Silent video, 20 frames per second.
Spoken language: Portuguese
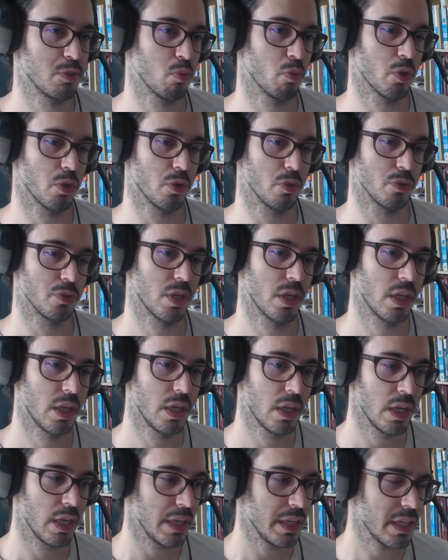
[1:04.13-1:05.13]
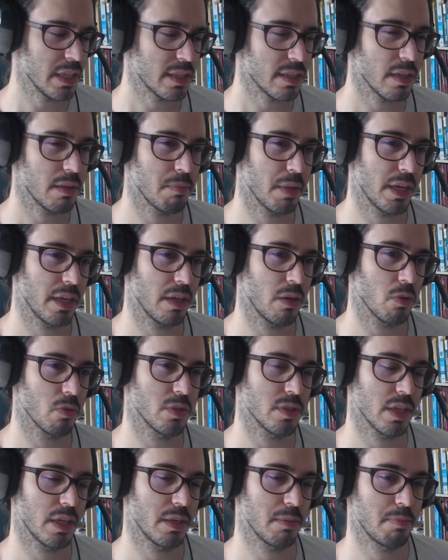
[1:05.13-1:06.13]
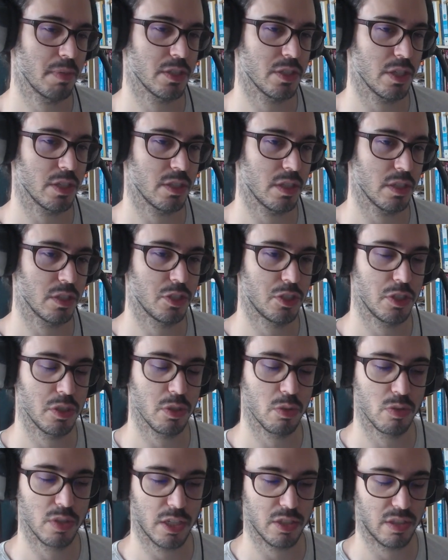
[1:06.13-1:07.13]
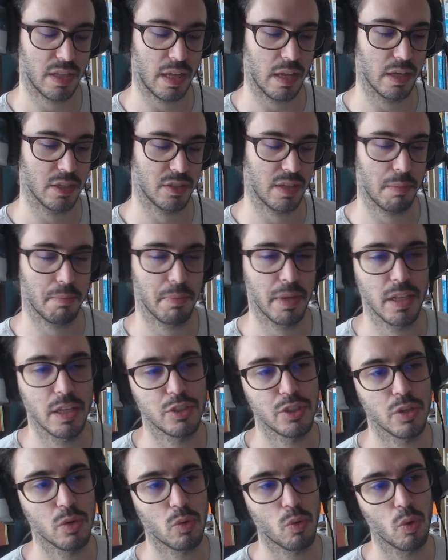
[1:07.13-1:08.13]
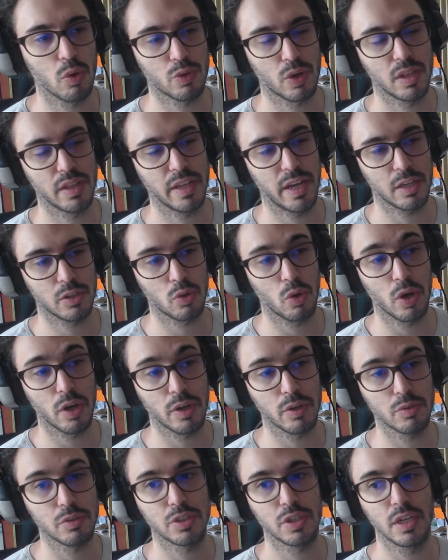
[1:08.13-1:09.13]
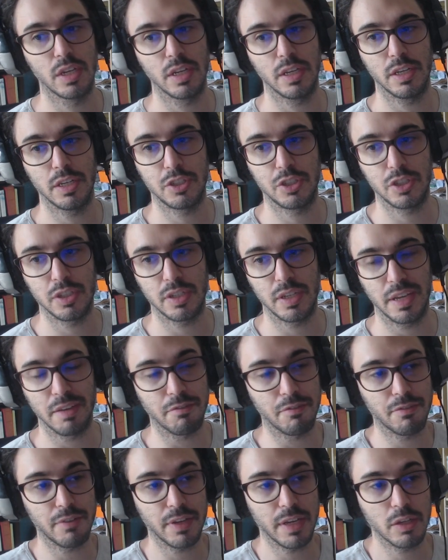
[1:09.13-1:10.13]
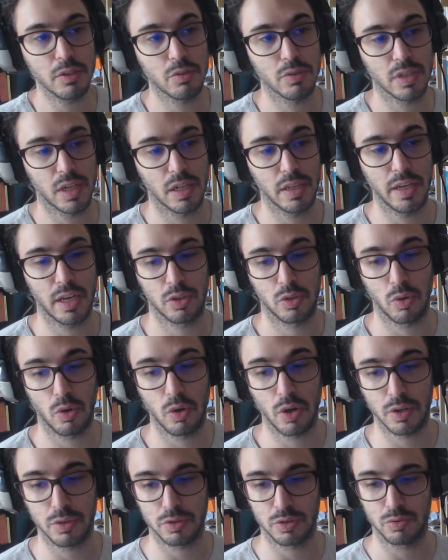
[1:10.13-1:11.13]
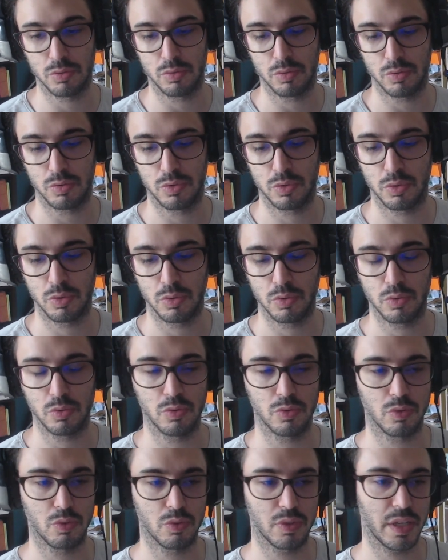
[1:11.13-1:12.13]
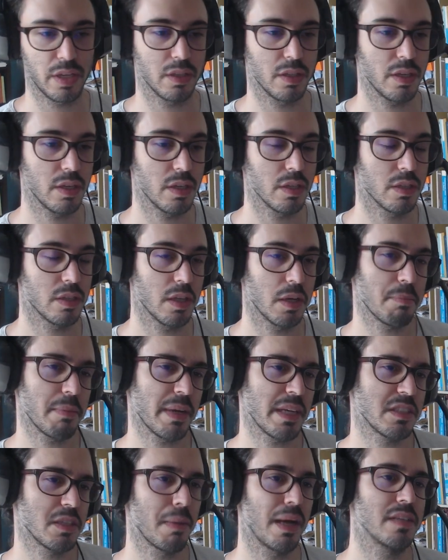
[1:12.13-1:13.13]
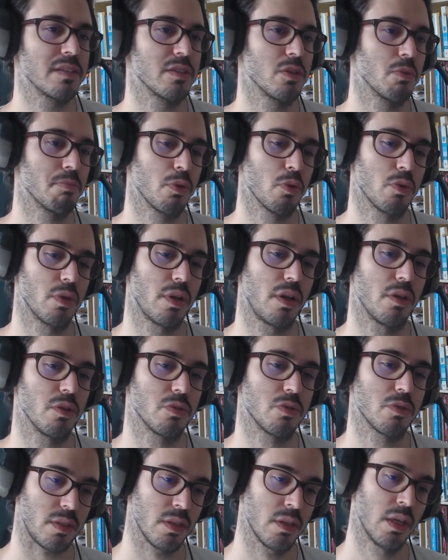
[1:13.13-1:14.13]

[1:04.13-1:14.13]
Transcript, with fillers: World. E também alguns RPGs antigos, as, ta as tabelas de encontro aleatórios e de eventos aleatórios do D&D também se baseiam um pouco nisso.